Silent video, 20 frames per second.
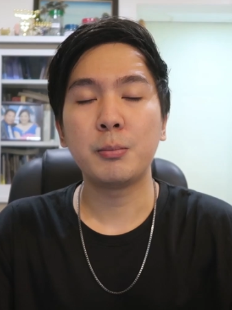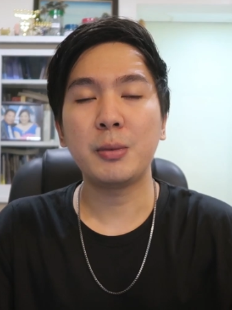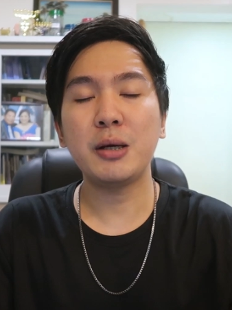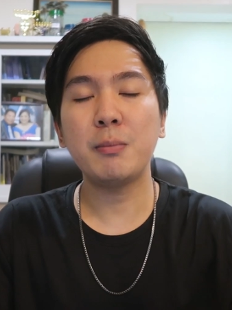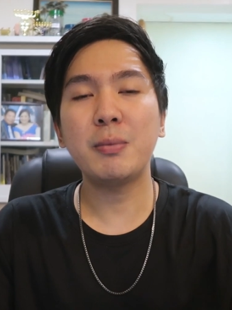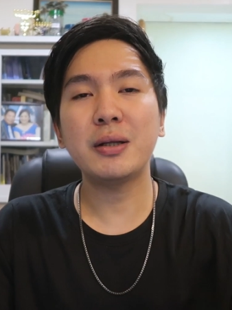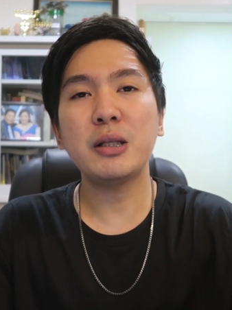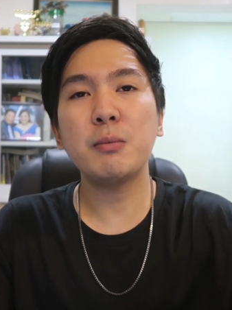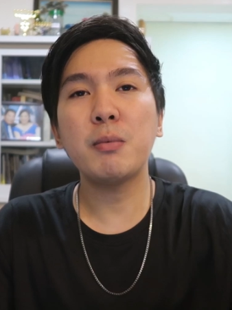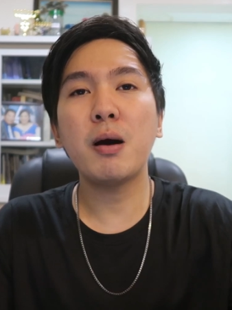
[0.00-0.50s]
May
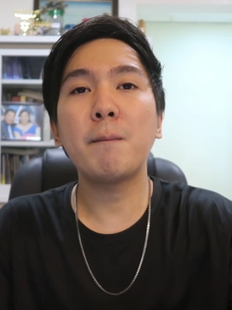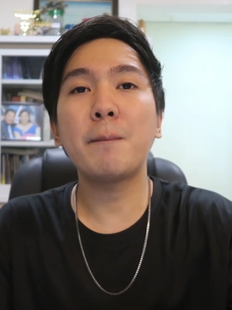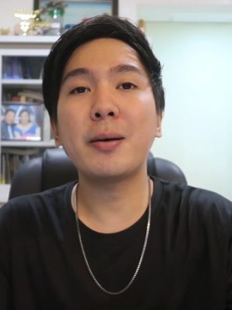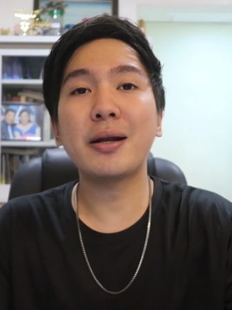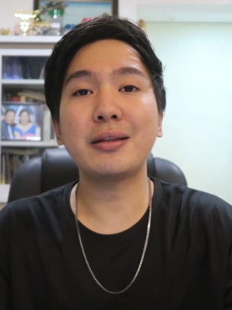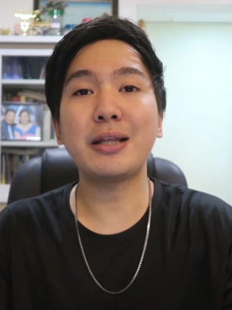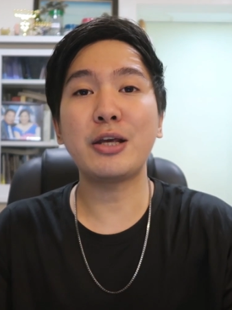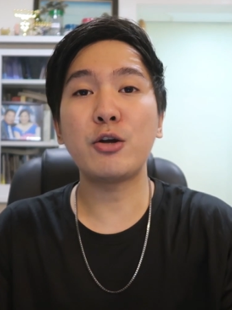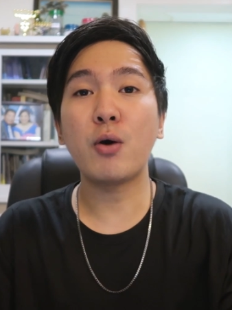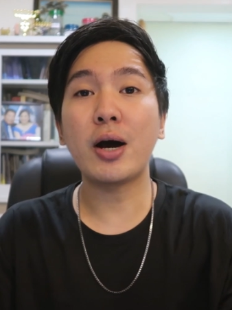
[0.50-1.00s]
iba't ibang
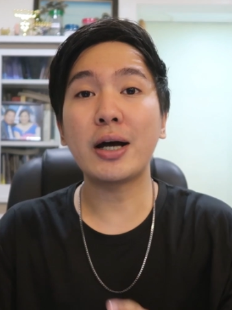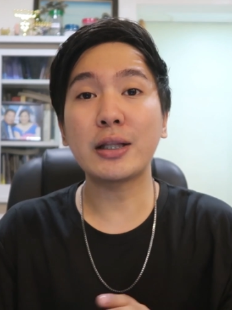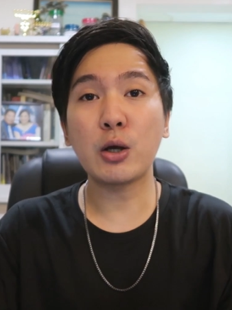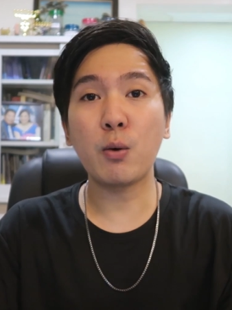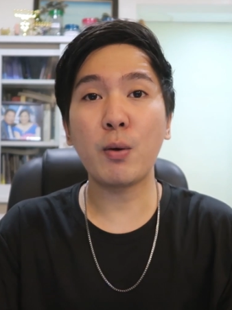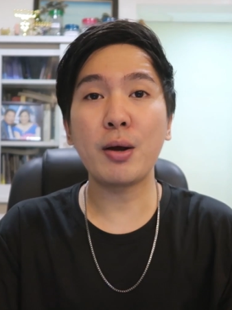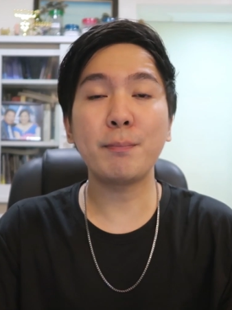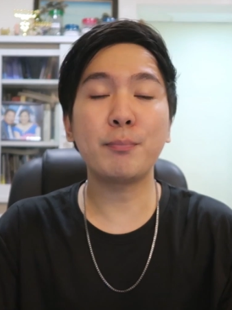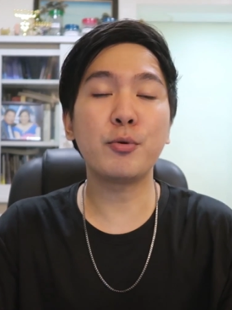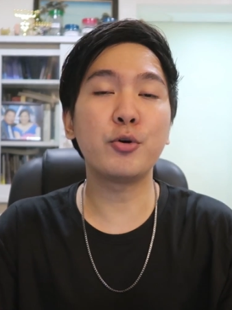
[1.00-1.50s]
parte yung
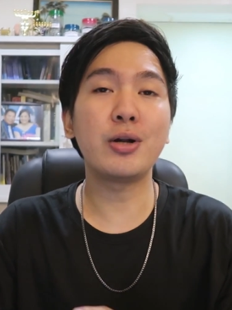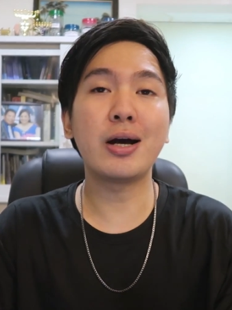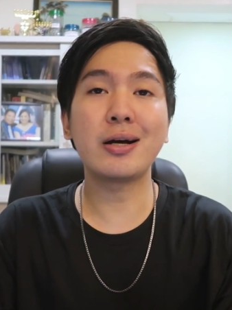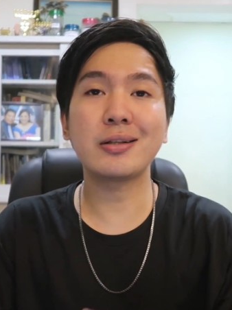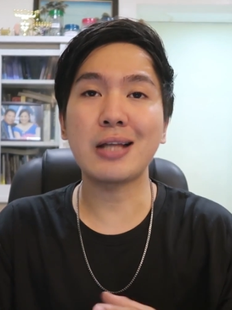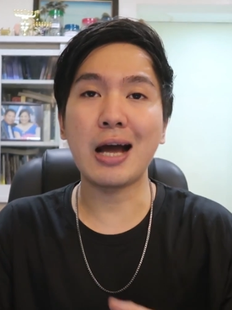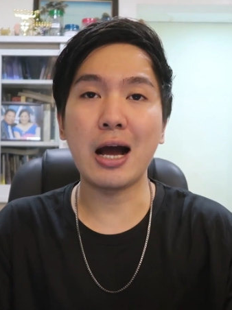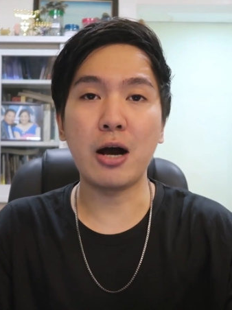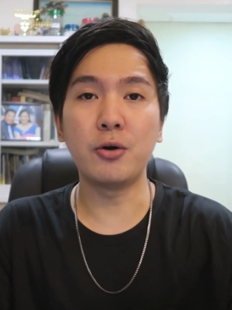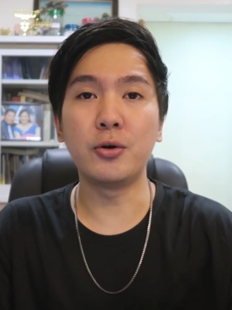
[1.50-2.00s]
katawan po
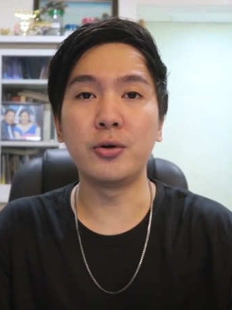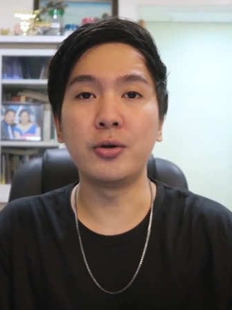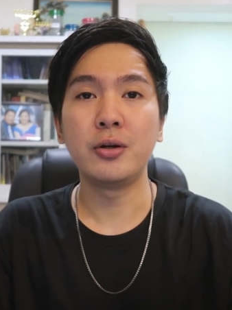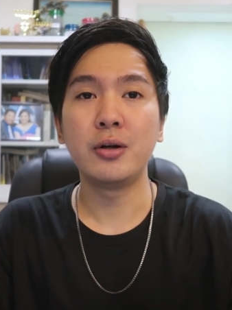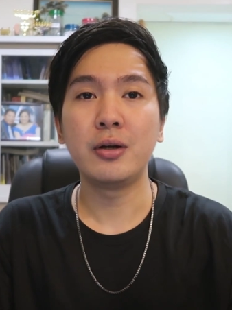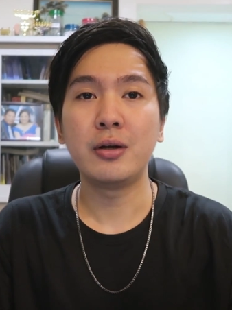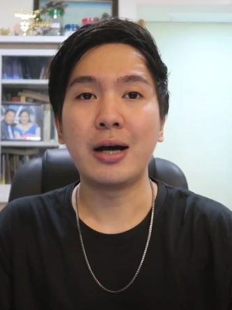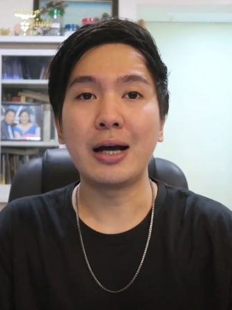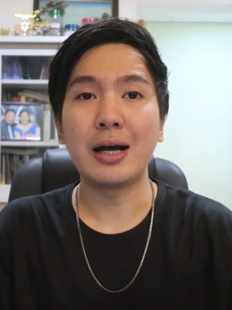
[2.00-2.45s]
ng tao